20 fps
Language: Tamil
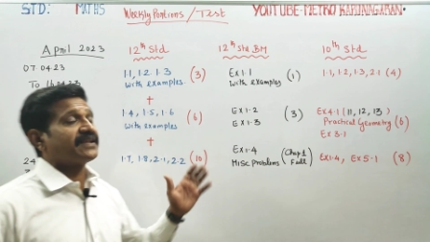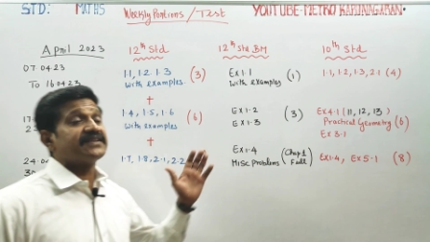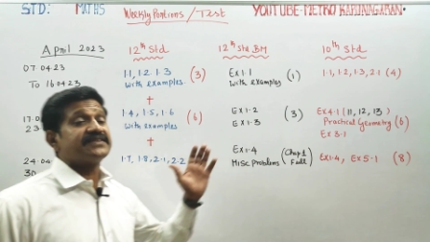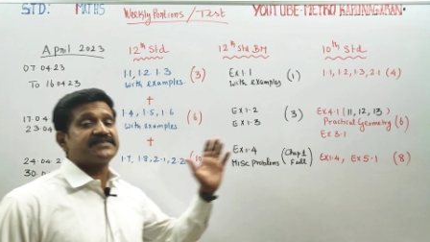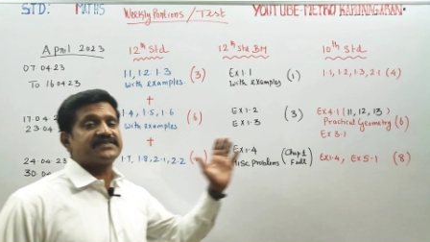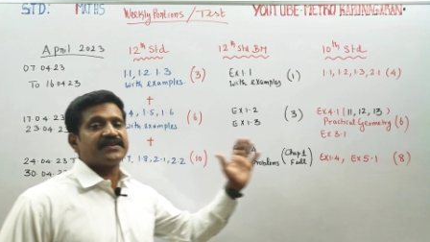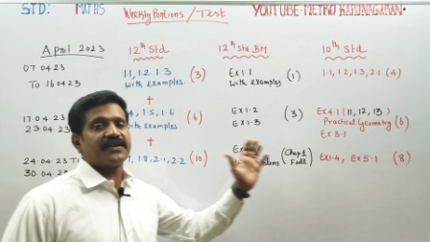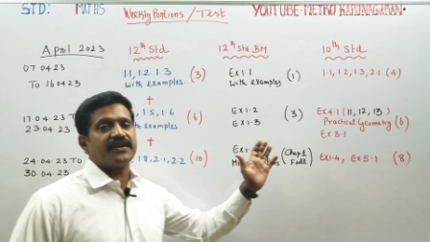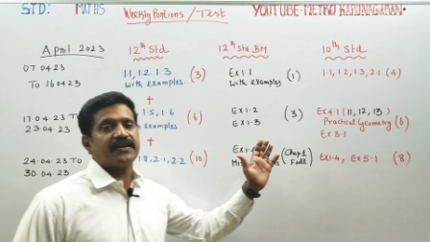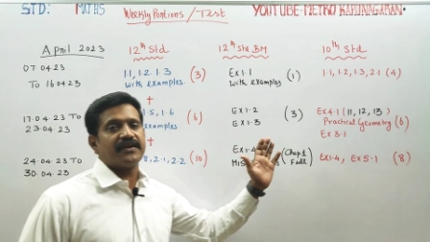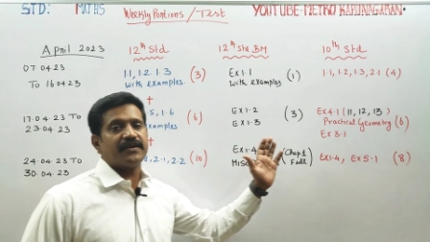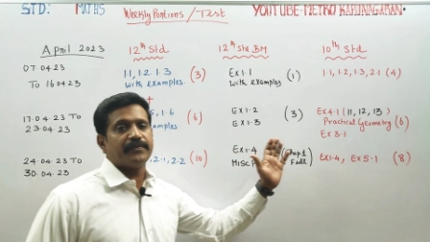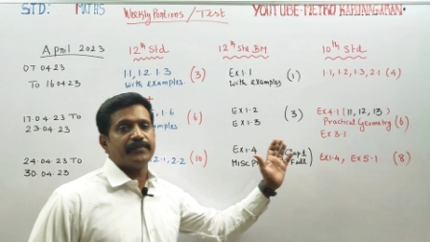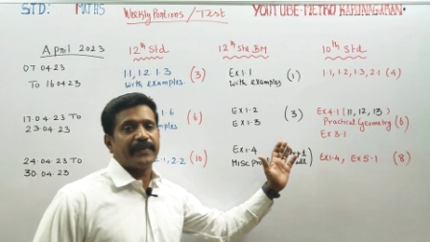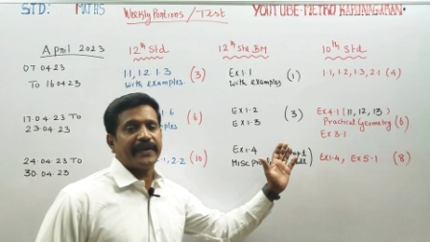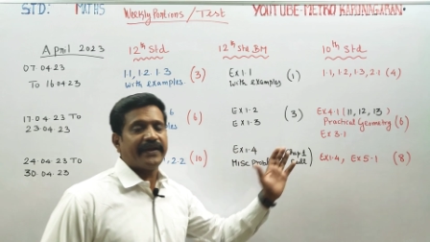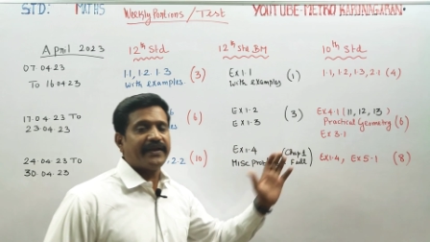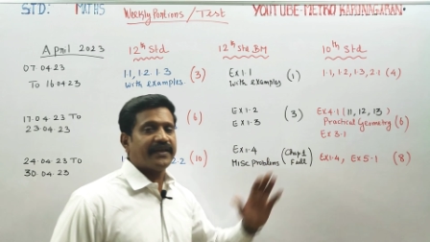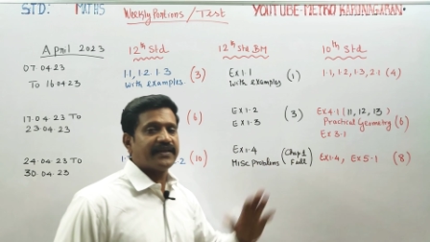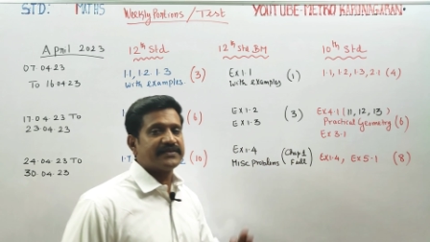டென்த் ஸ்டாண்டர்ட்
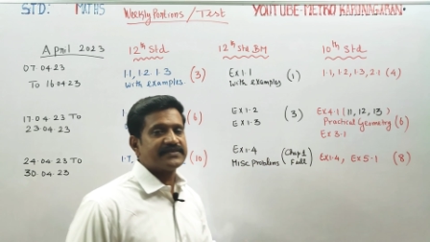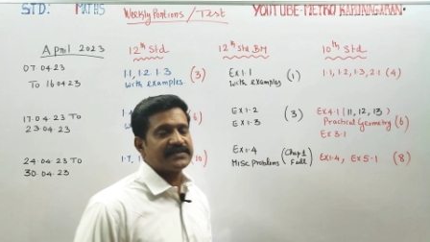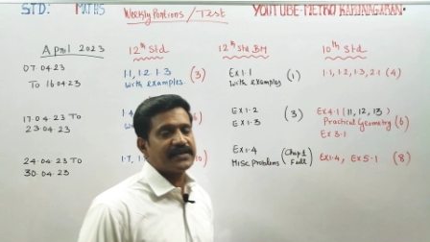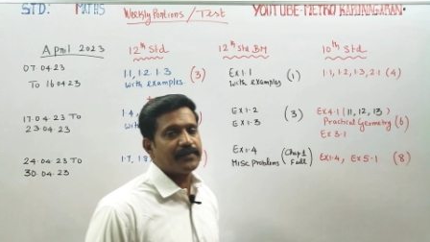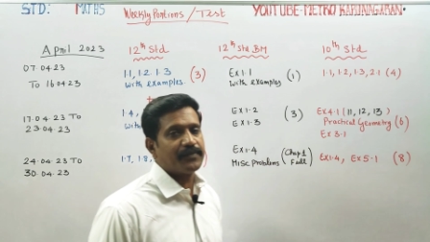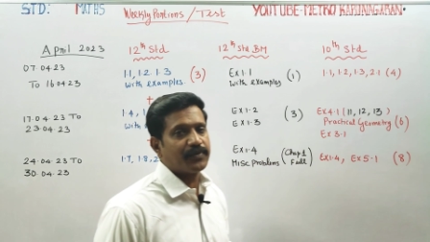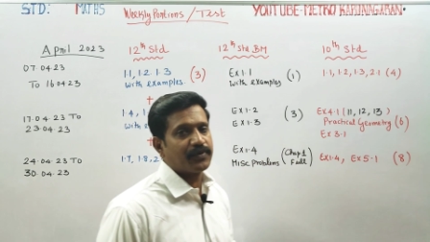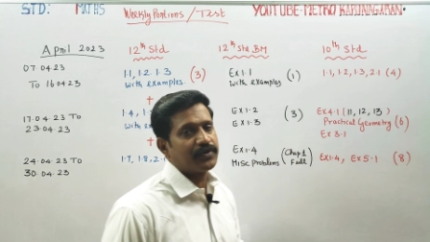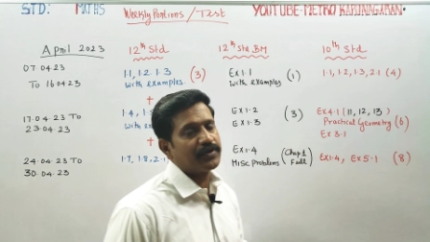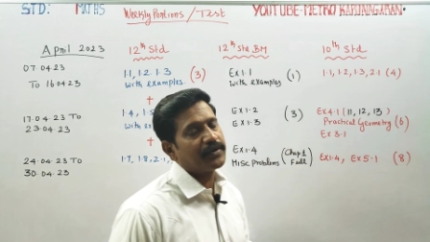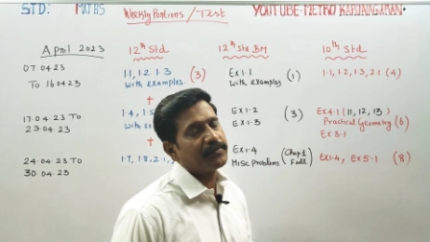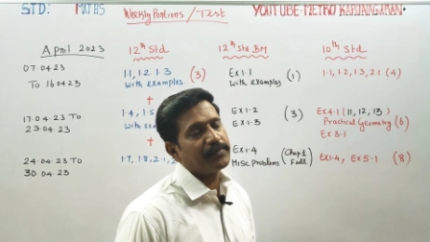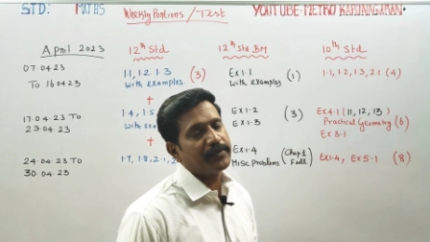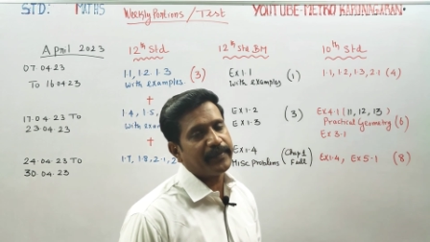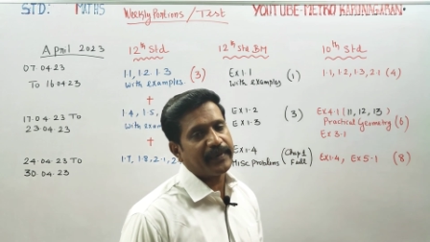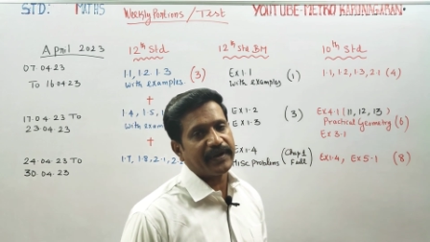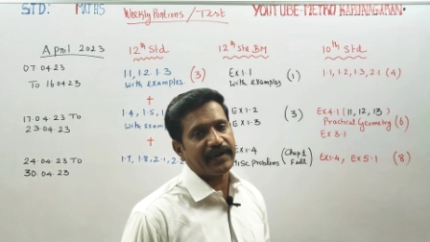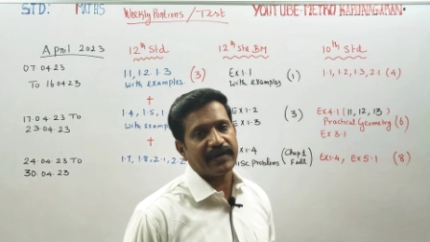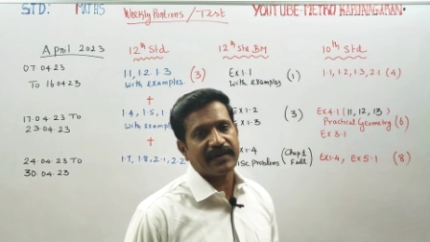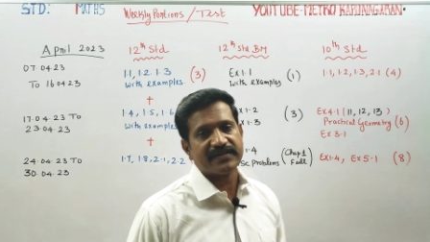மெயின் எக்ஸாமுக்கும் நம்ம
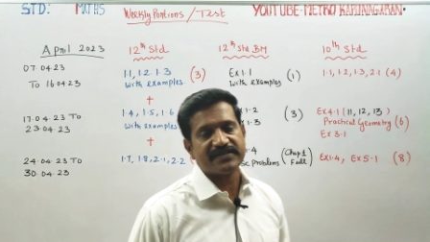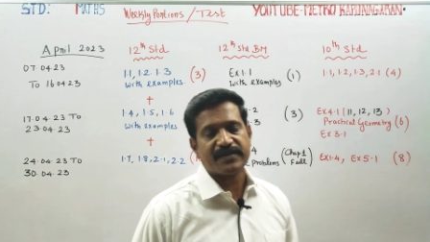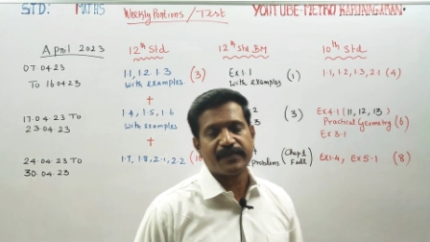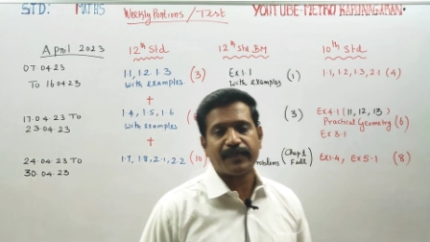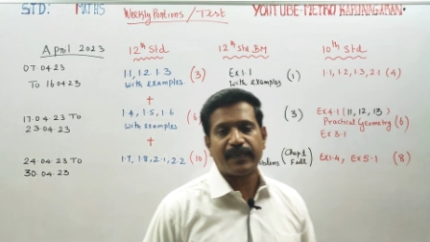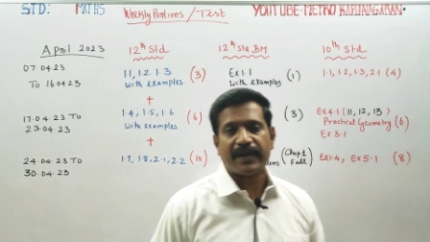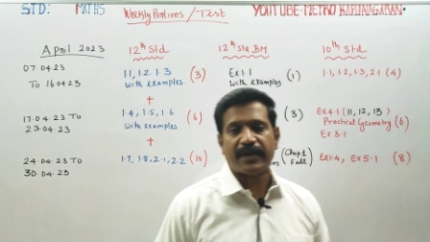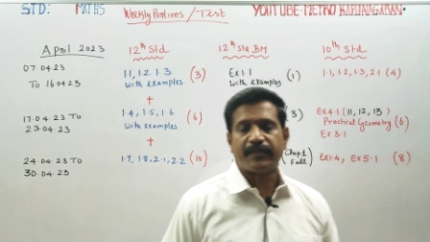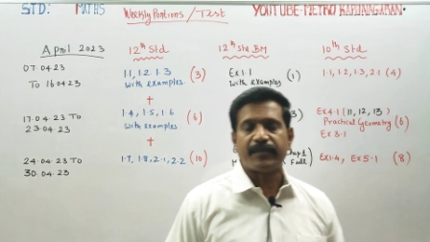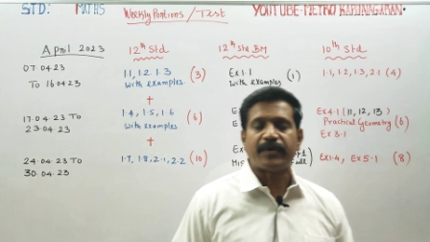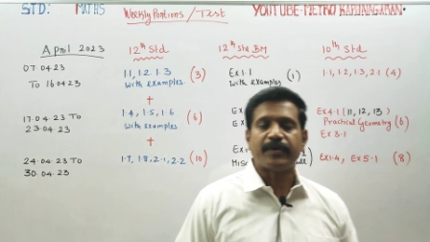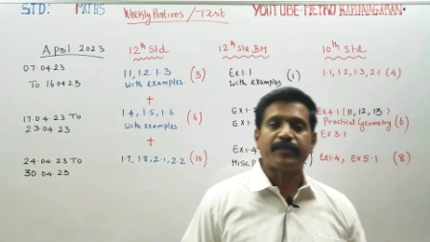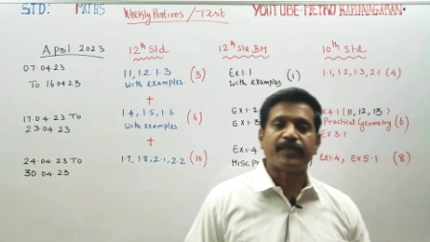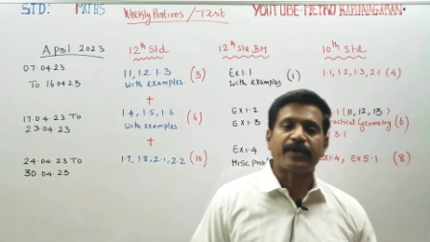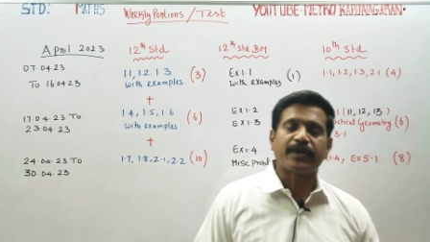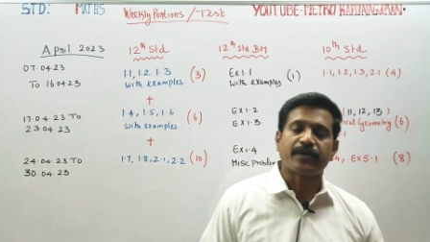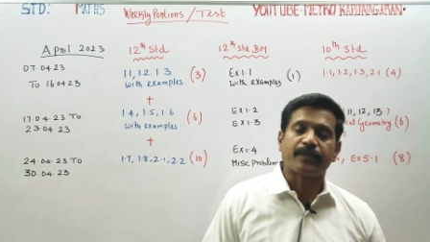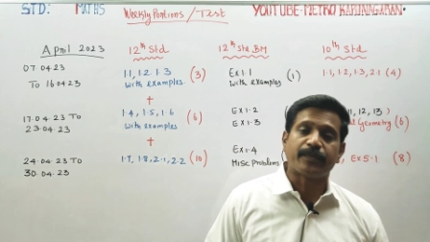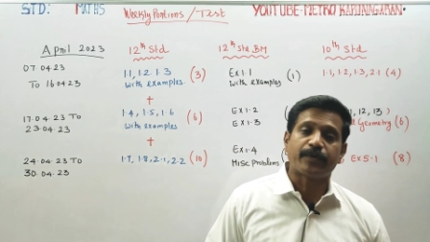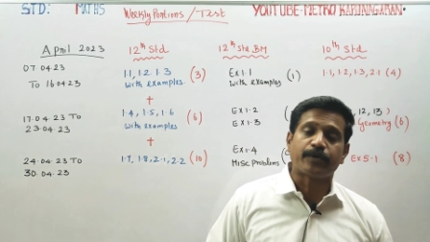மெட்டிகுலஸாக பிளான் பண்ணி
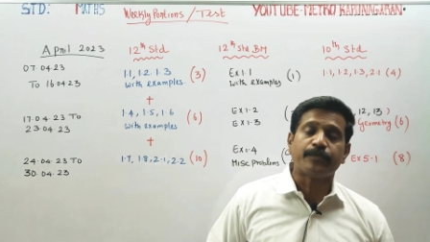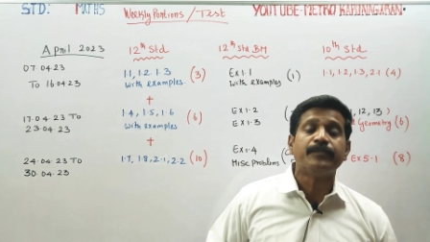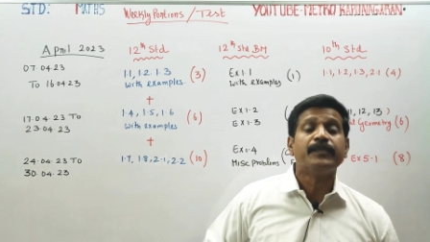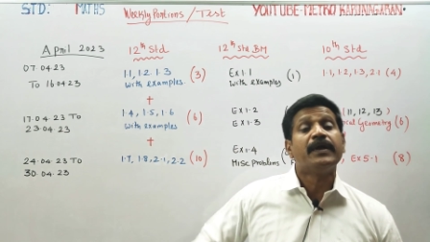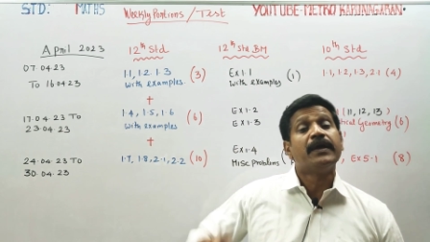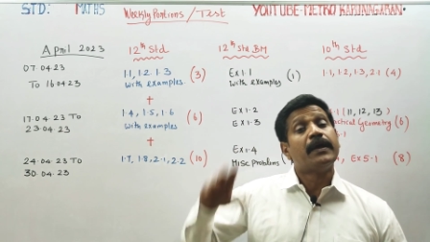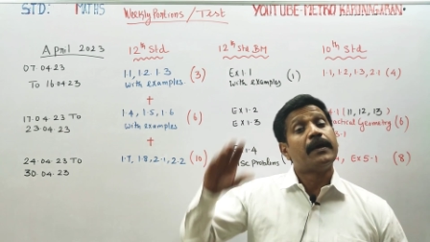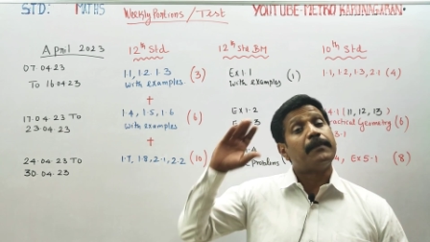படிக்க போகிறோம்